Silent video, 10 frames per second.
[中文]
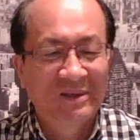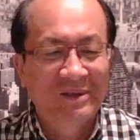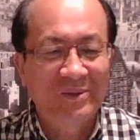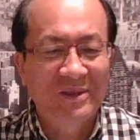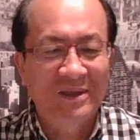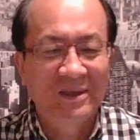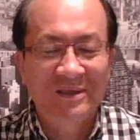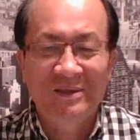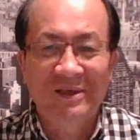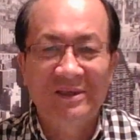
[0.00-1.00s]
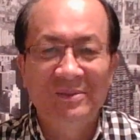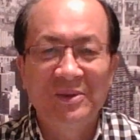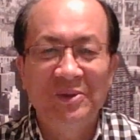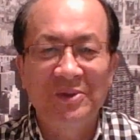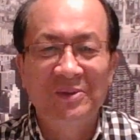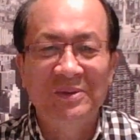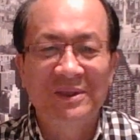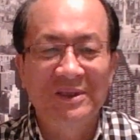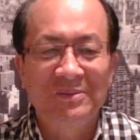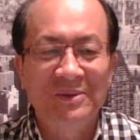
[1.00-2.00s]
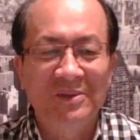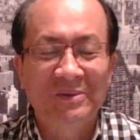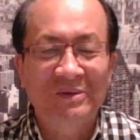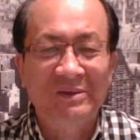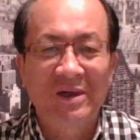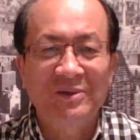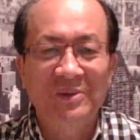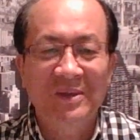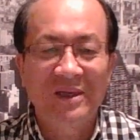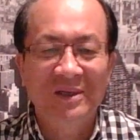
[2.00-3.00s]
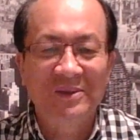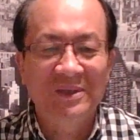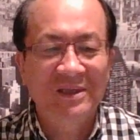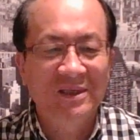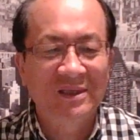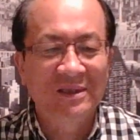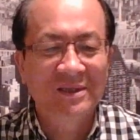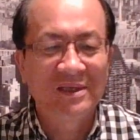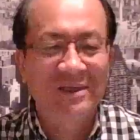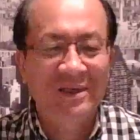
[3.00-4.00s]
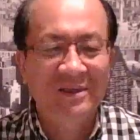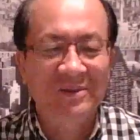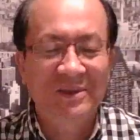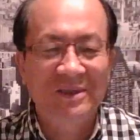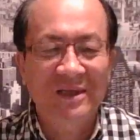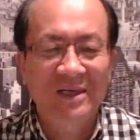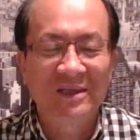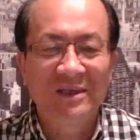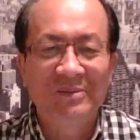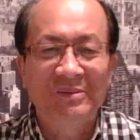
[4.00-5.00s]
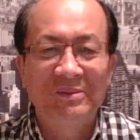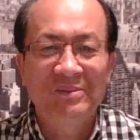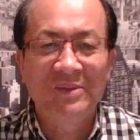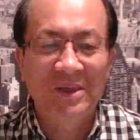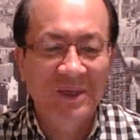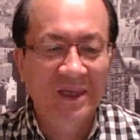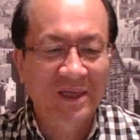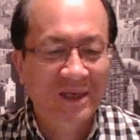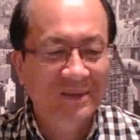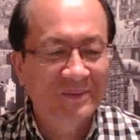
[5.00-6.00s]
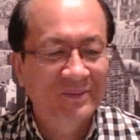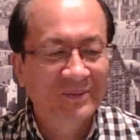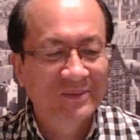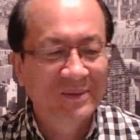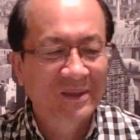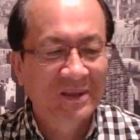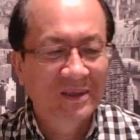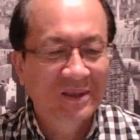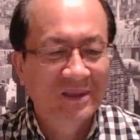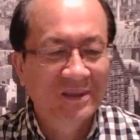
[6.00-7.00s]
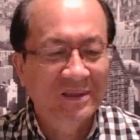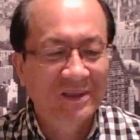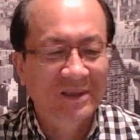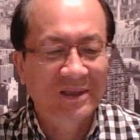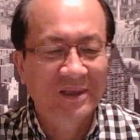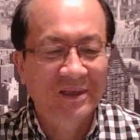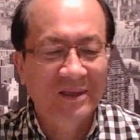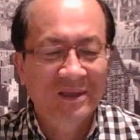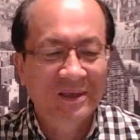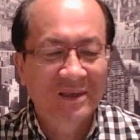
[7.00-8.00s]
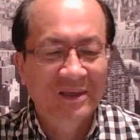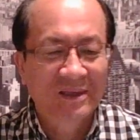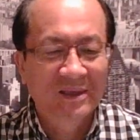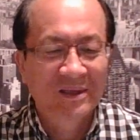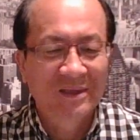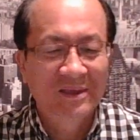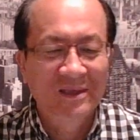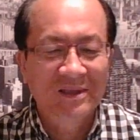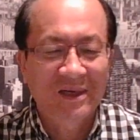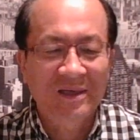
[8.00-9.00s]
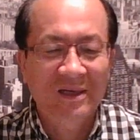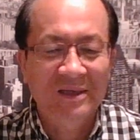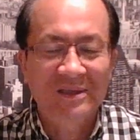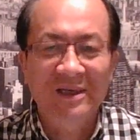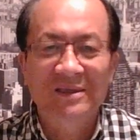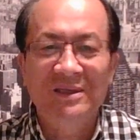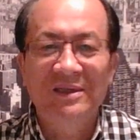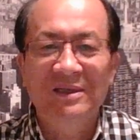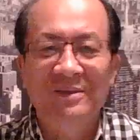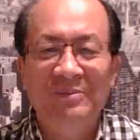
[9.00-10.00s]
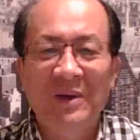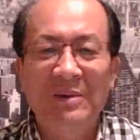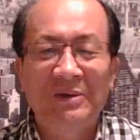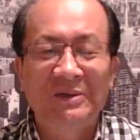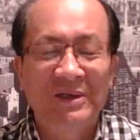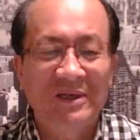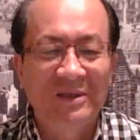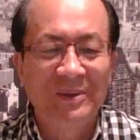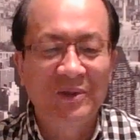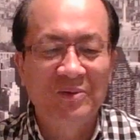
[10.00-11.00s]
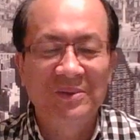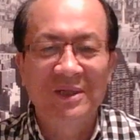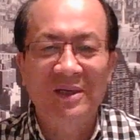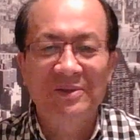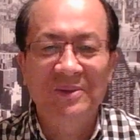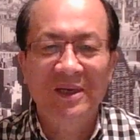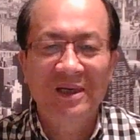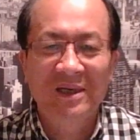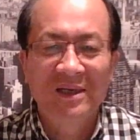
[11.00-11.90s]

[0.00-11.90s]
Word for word: 都是在人民群众心目中当中哈留下这个印象都是难以磨灭的。这个应当哈在这个八宝山革命公墓当中啊，